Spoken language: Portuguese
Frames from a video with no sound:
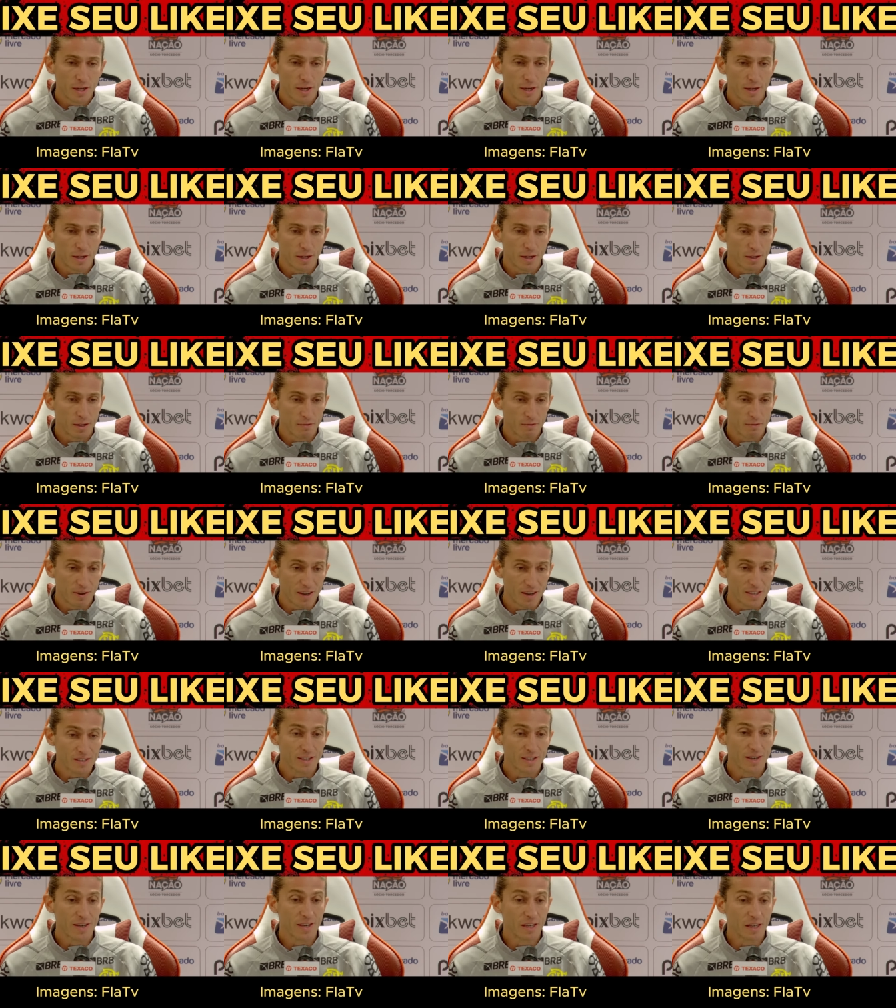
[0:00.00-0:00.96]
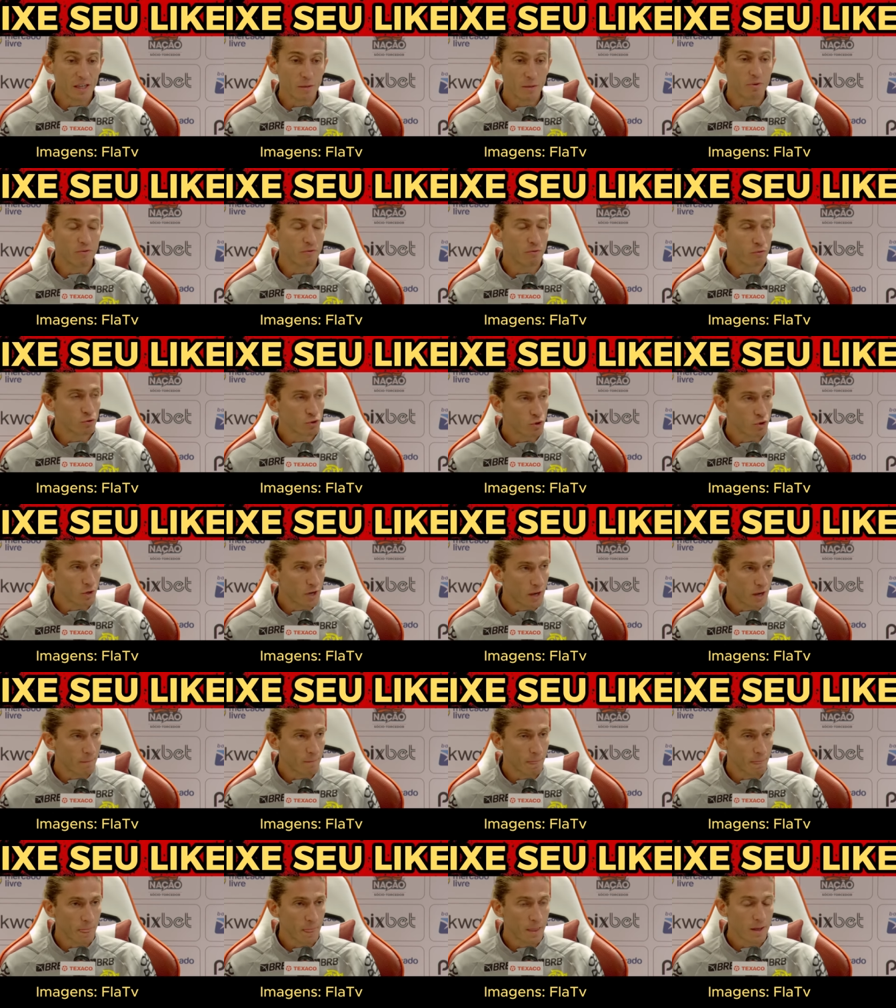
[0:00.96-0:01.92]
é, que faça a equipe
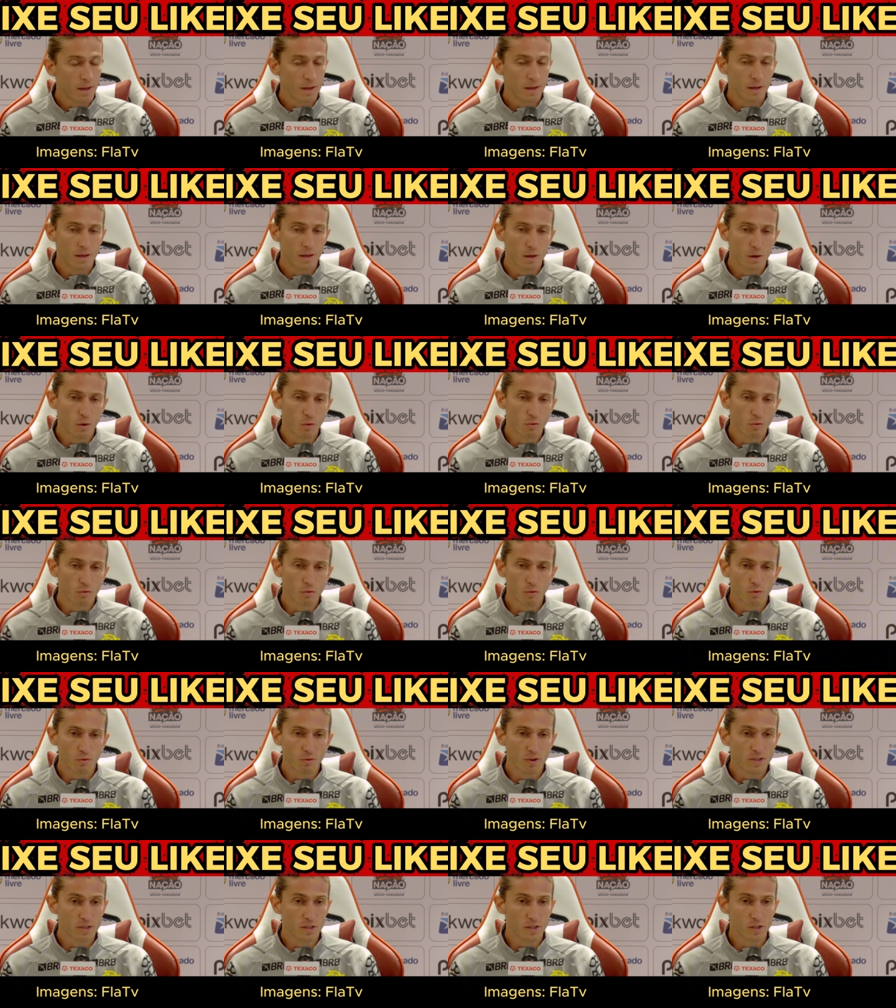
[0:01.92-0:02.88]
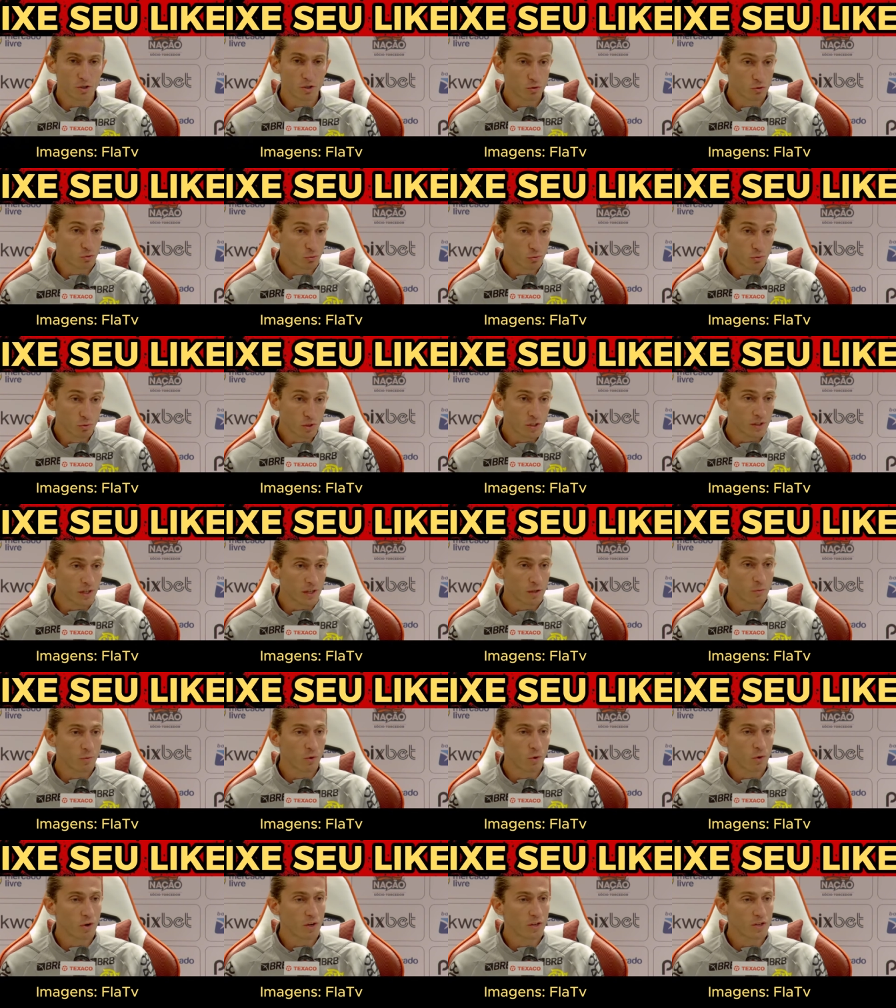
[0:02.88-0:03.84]
funcionar e eu vou fazer de tudo que está
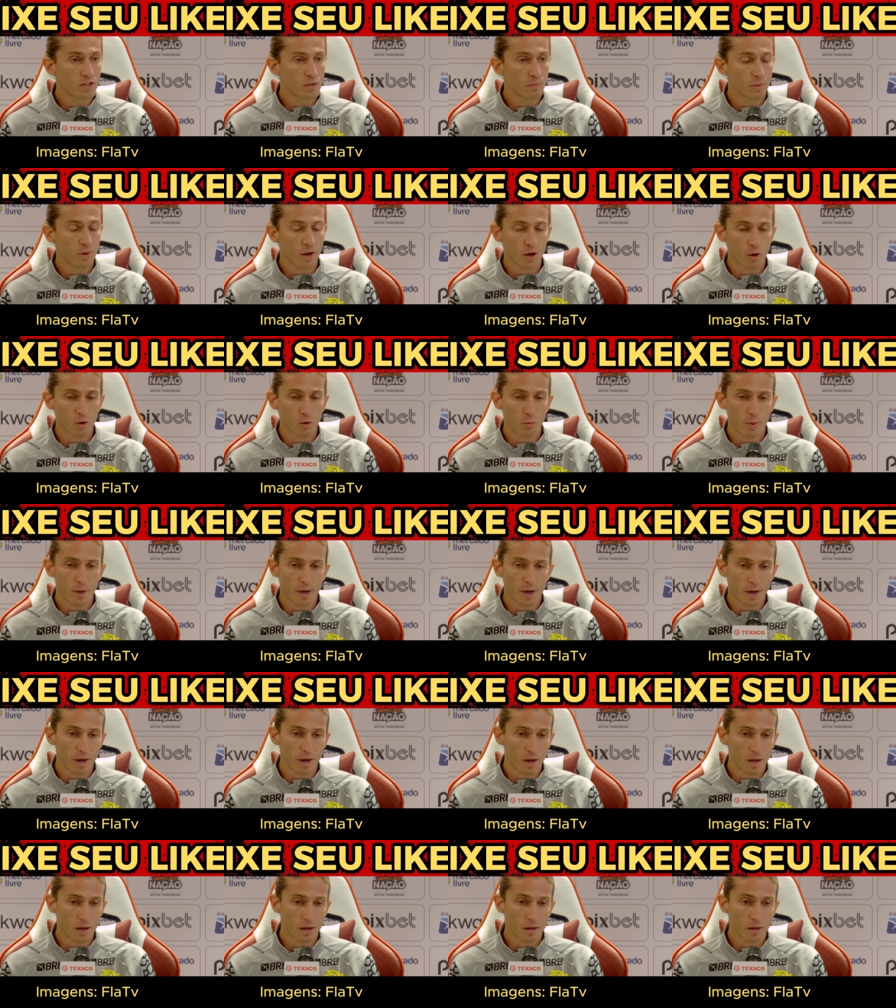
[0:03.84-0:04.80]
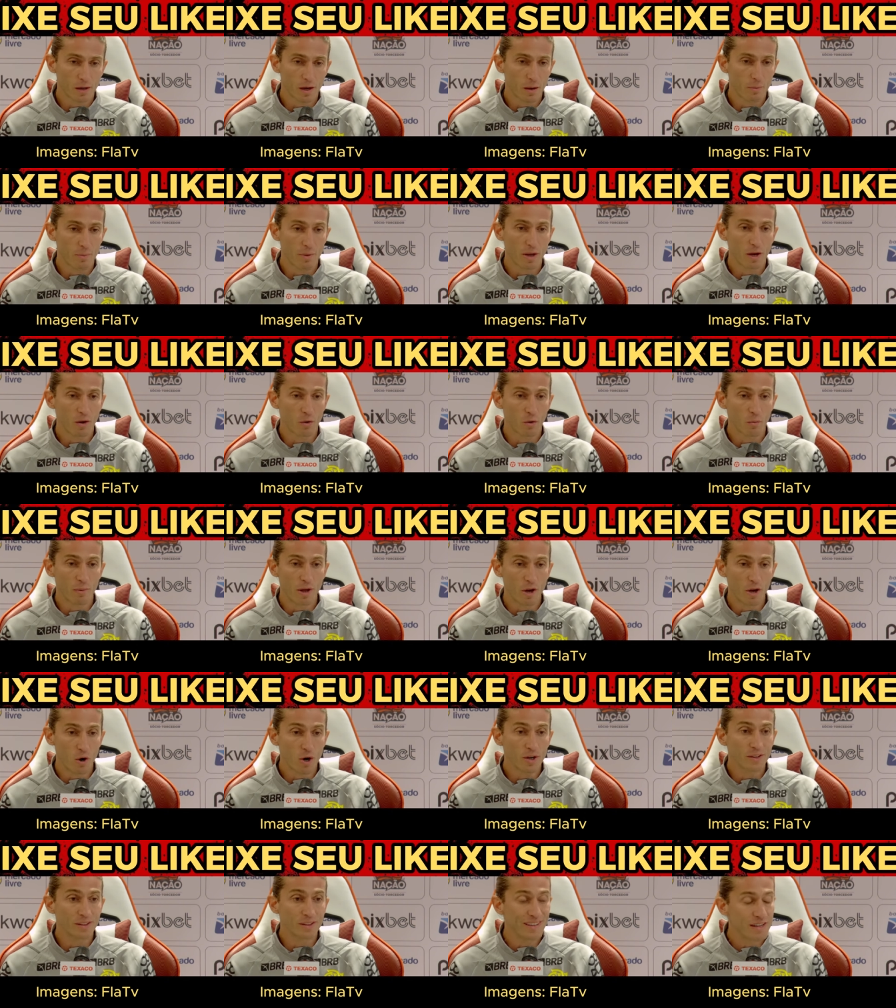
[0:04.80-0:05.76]
no meu alcance para recuperar a, o
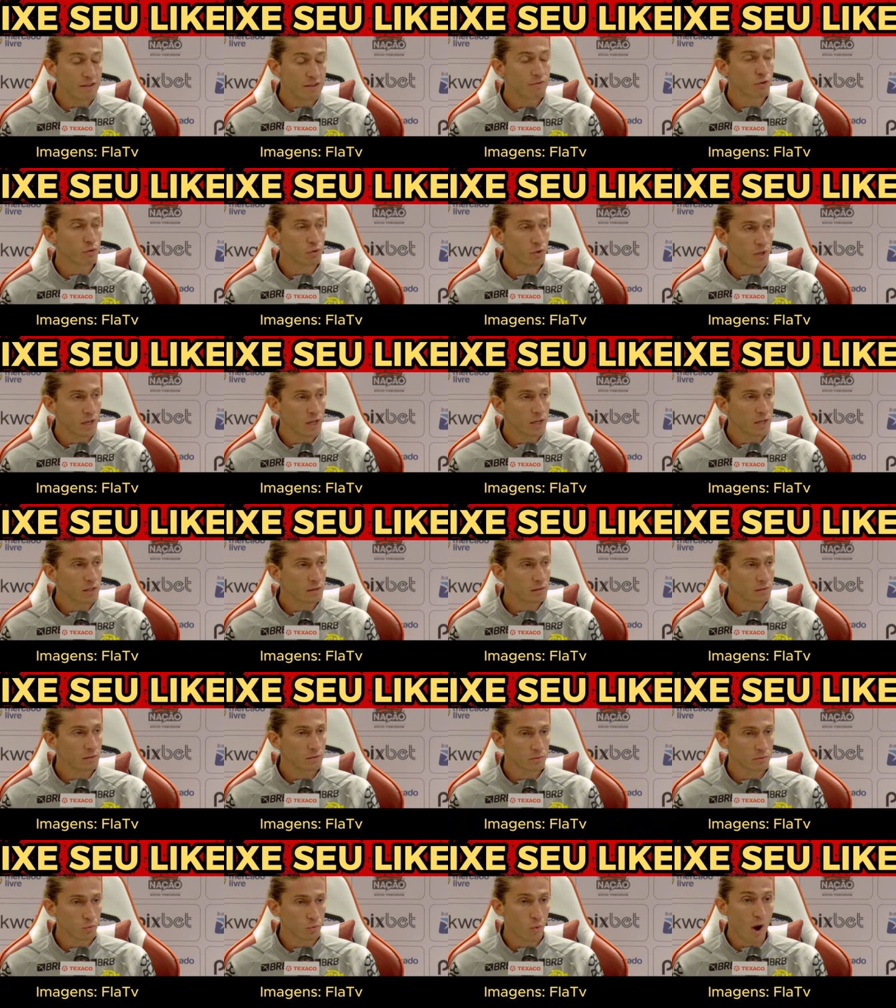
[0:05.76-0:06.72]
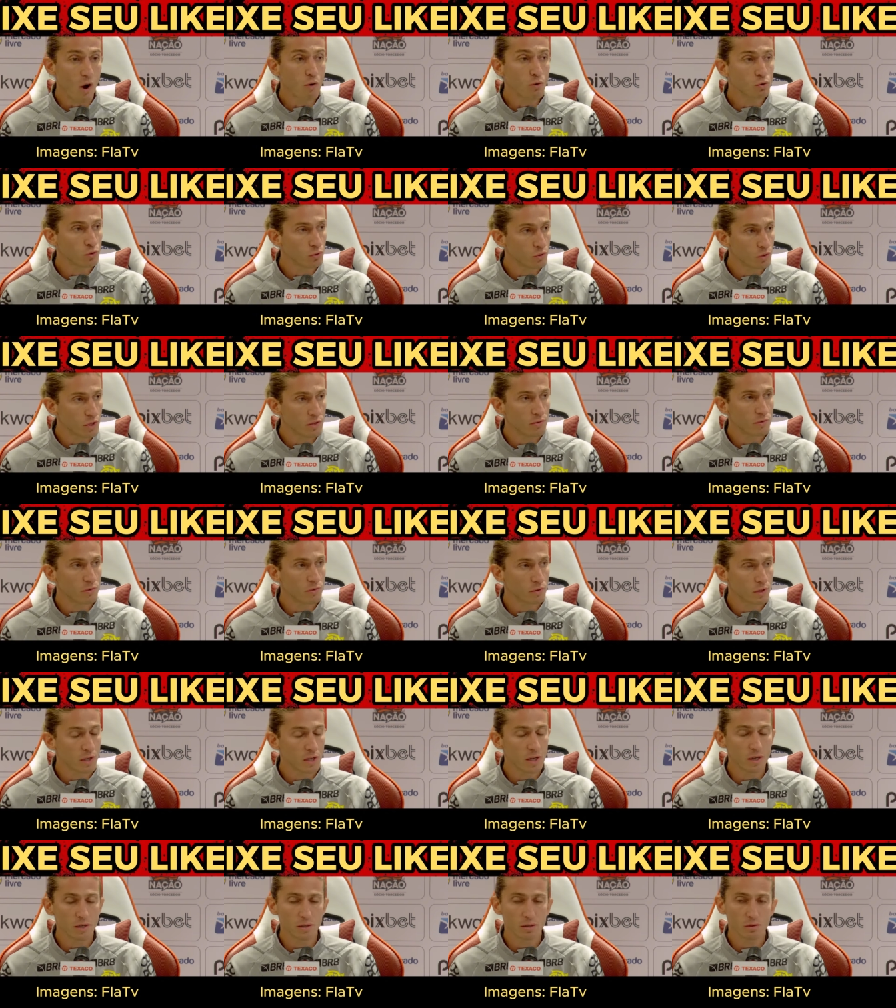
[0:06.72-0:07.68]
melhor nível dele, o alto
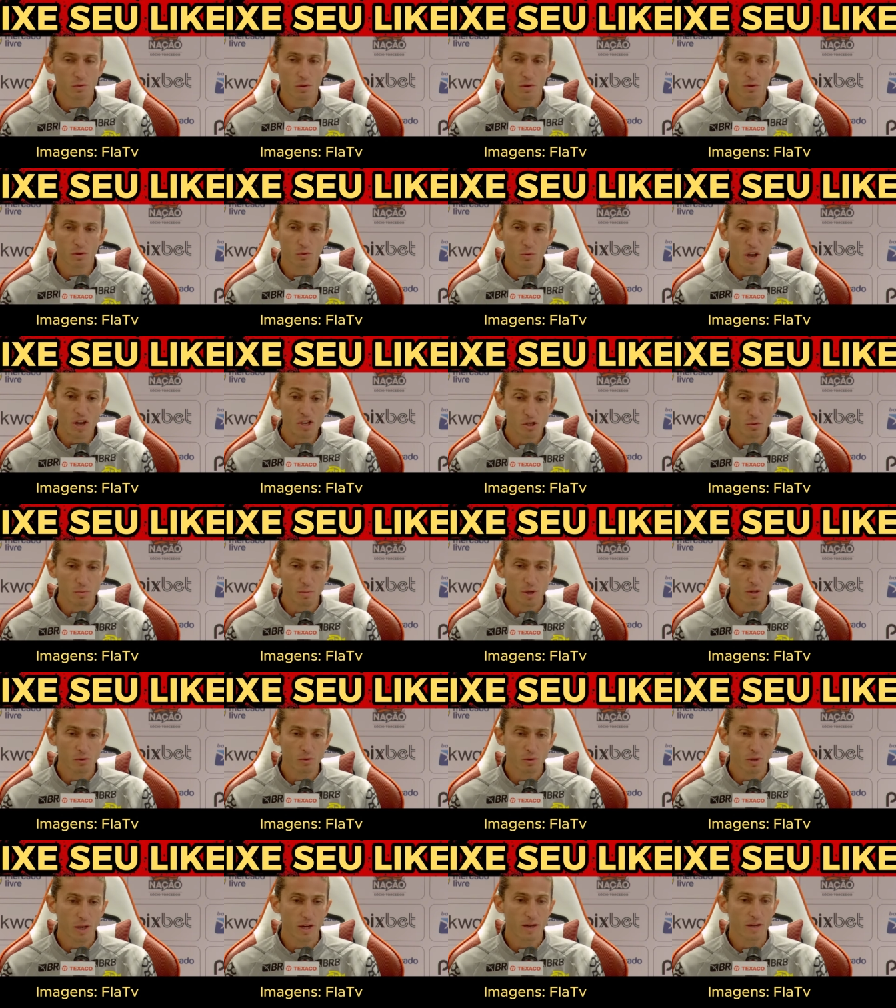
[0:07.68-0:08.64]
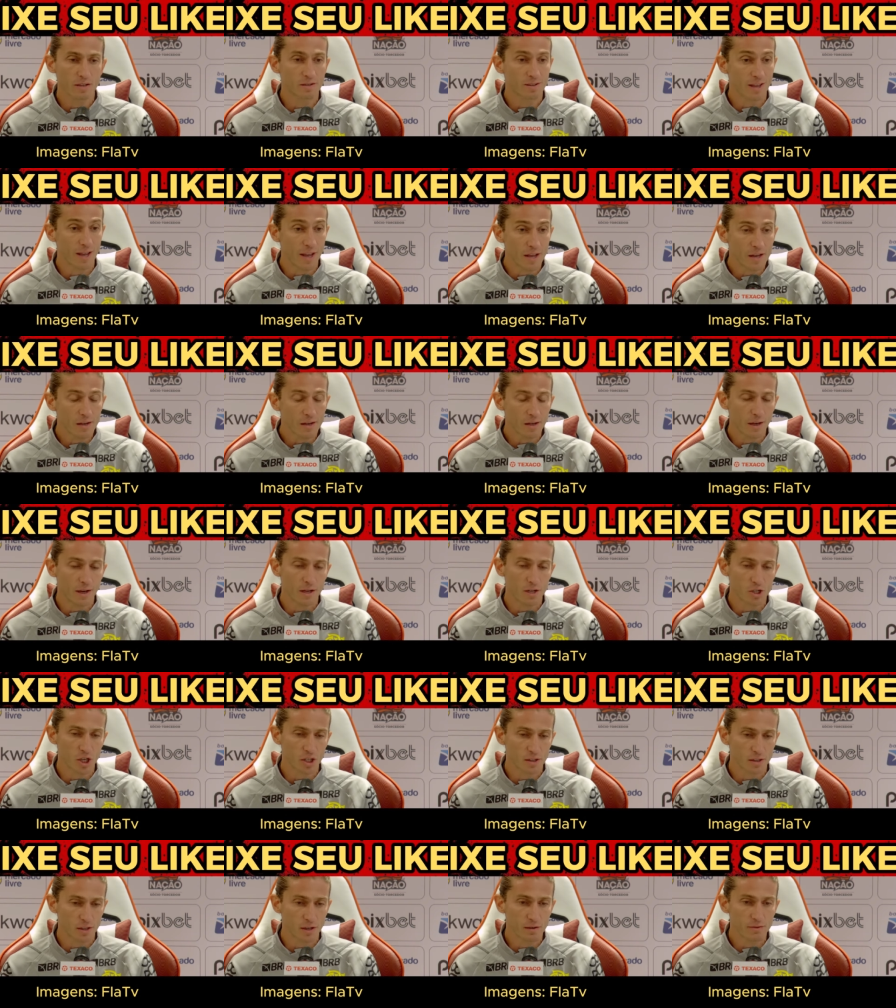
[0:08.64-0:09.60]
nível dele, o alto rendimento que ele tem, que
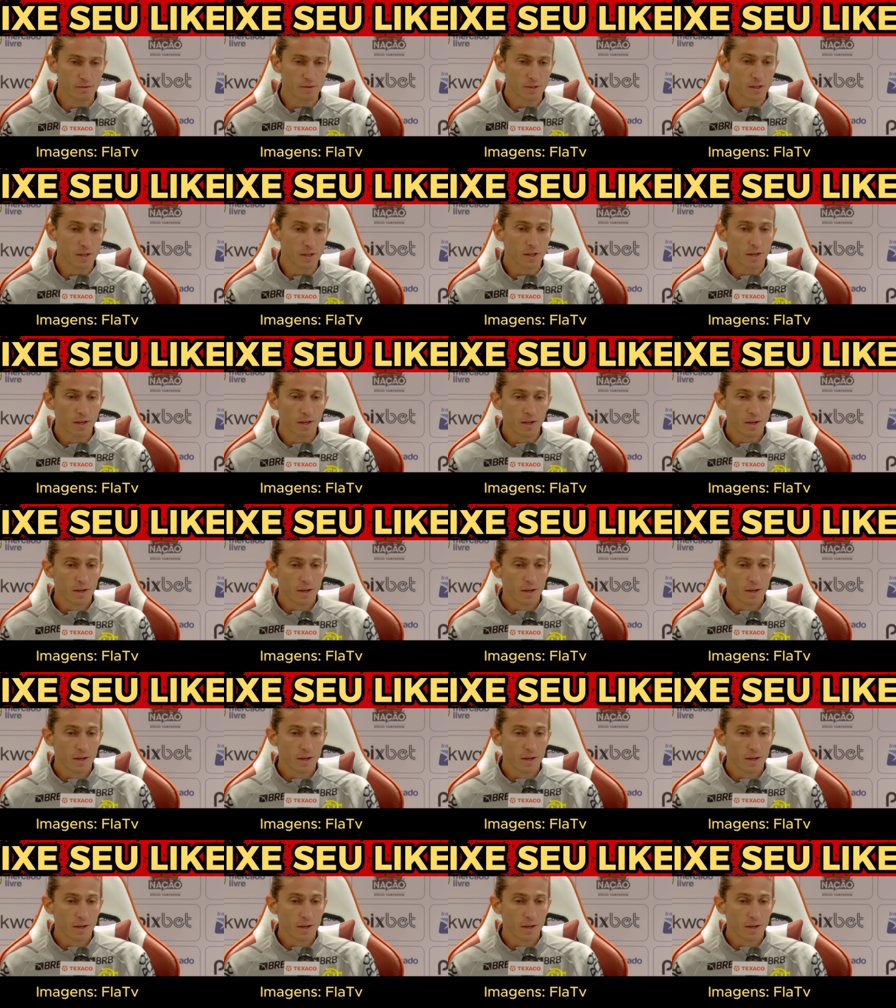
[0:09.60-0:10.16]
ele já teve.